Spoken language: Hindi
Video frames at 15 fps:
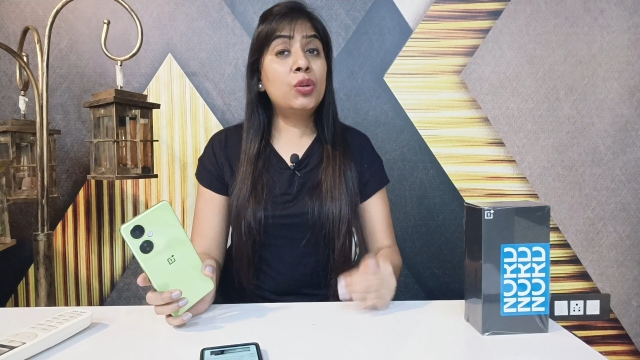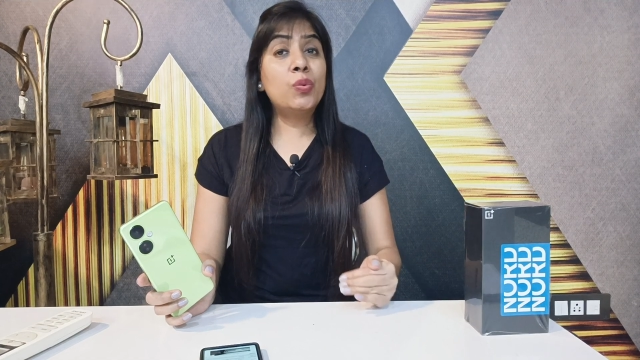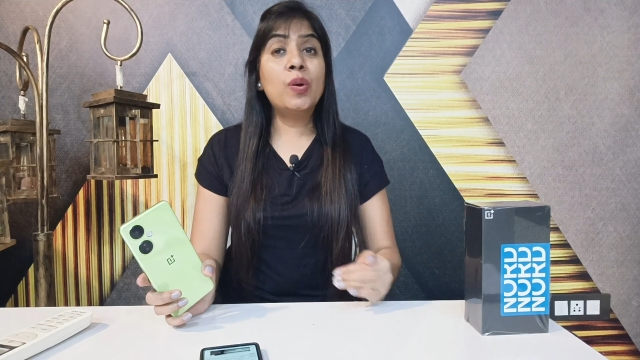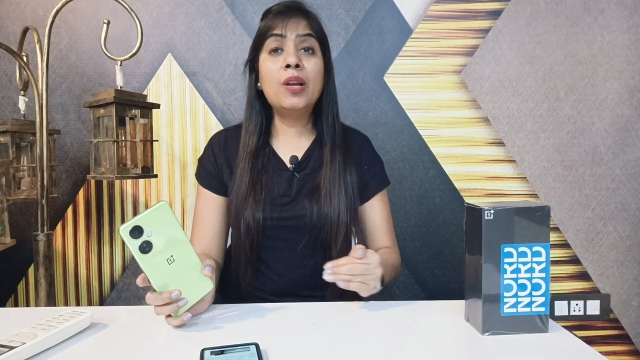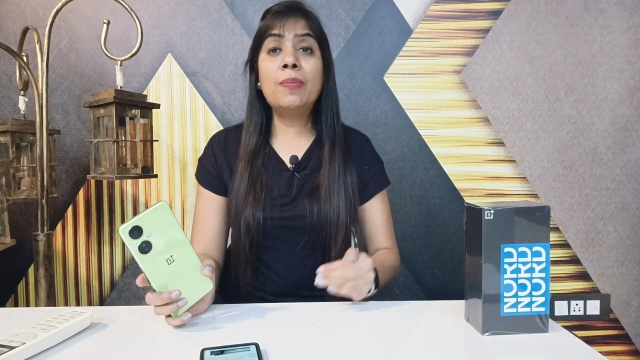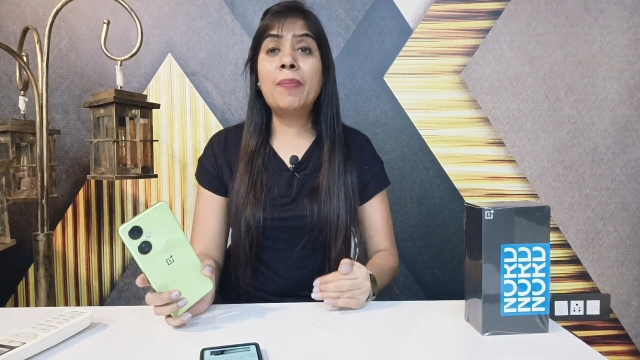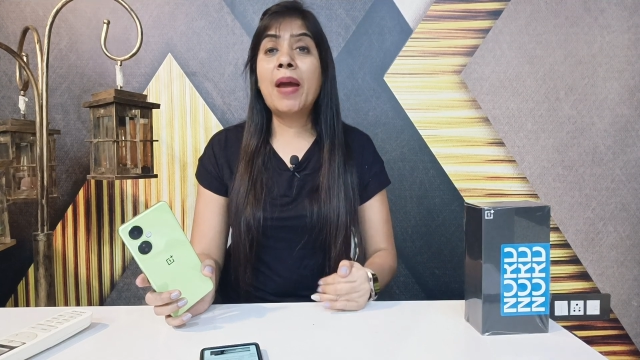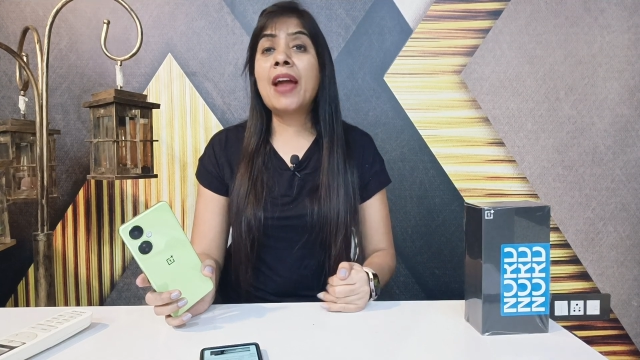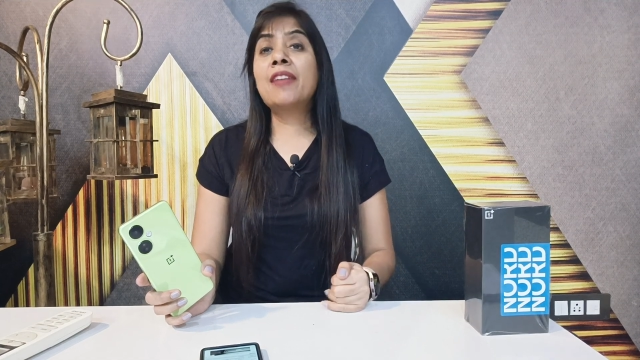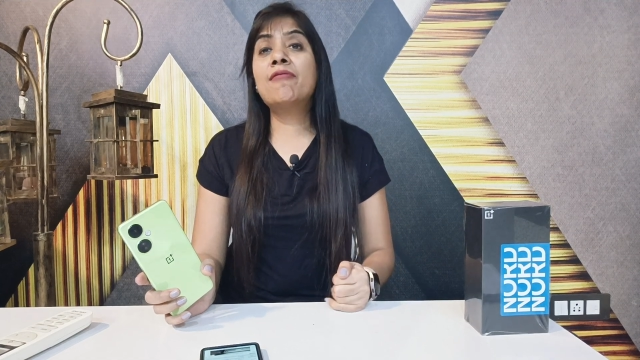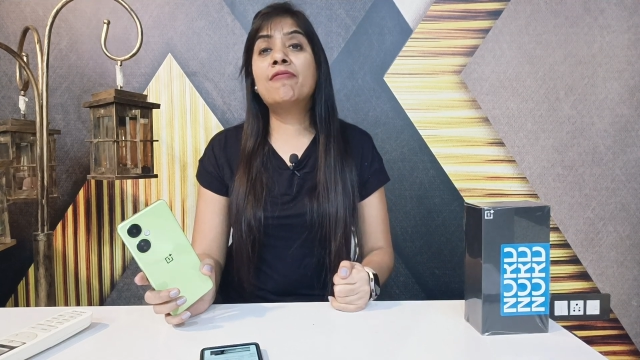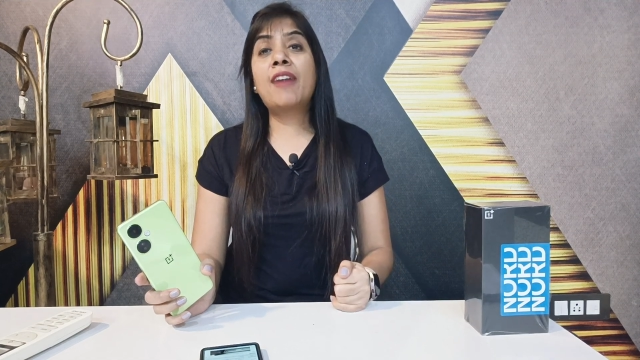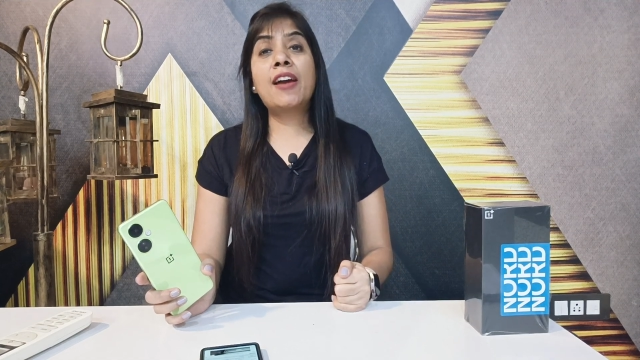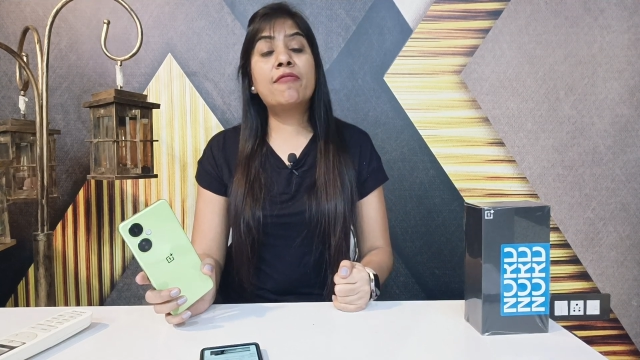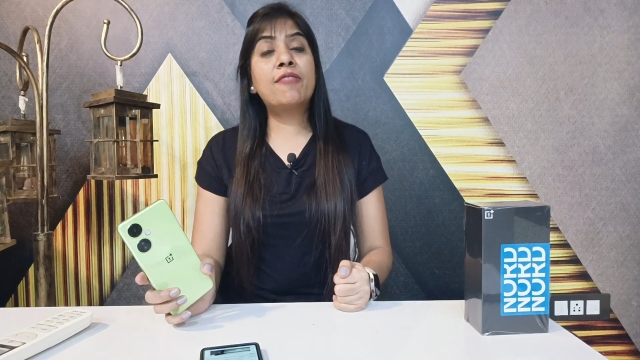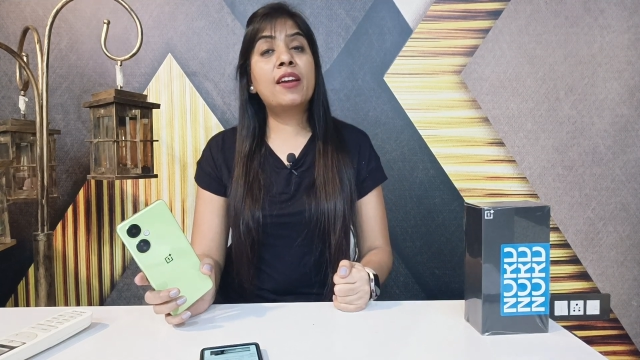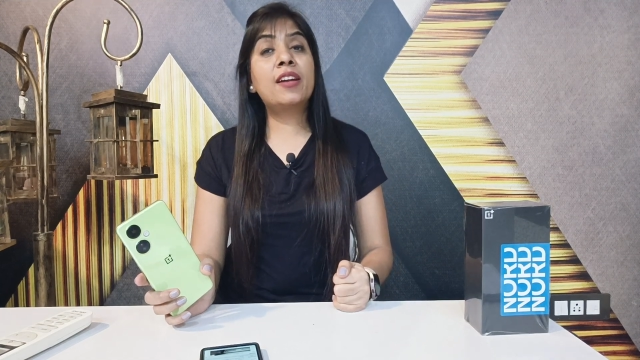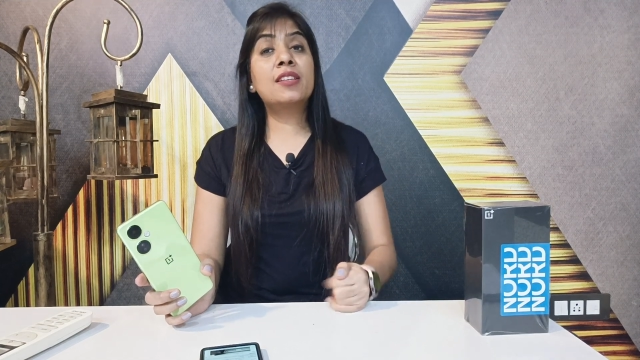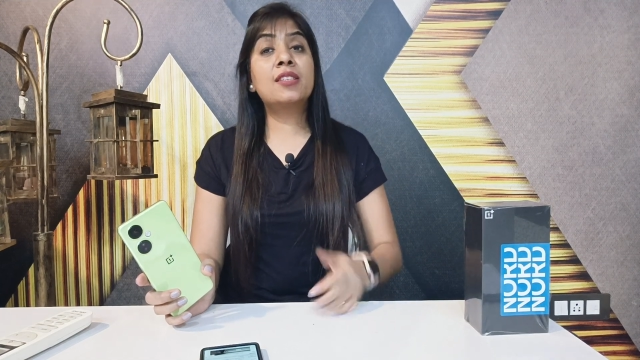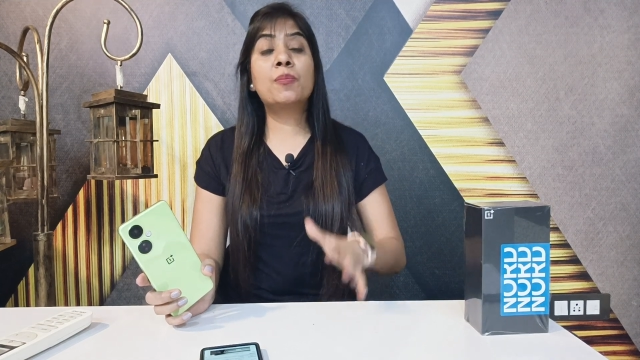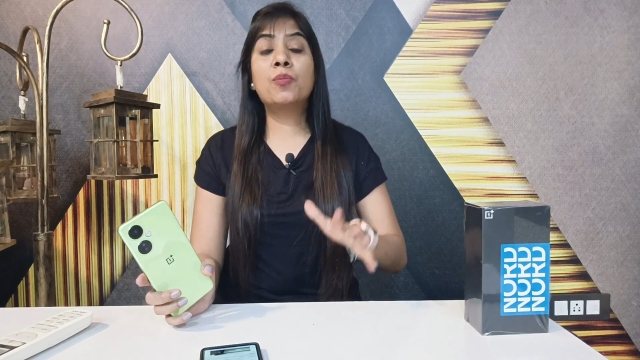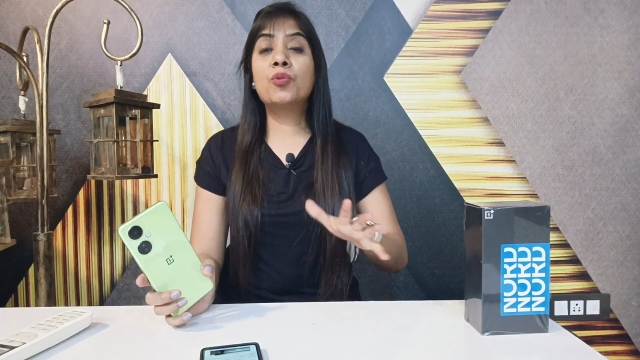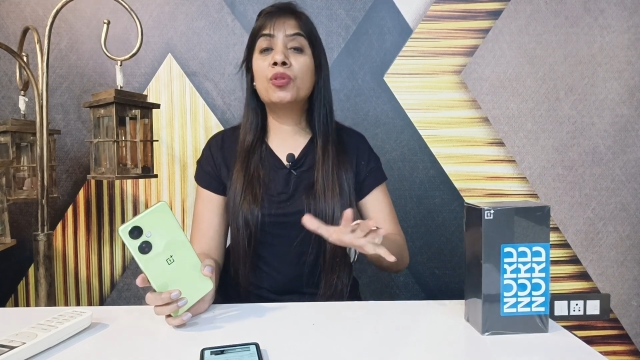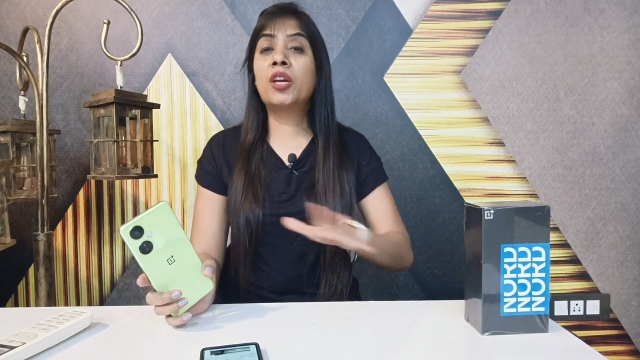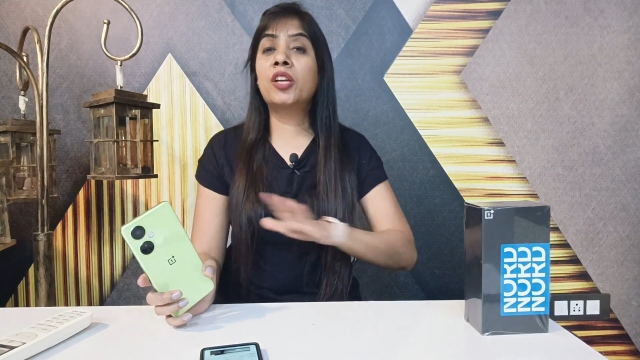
ड्यूअल बैंड वाईफाई का सपोर्ट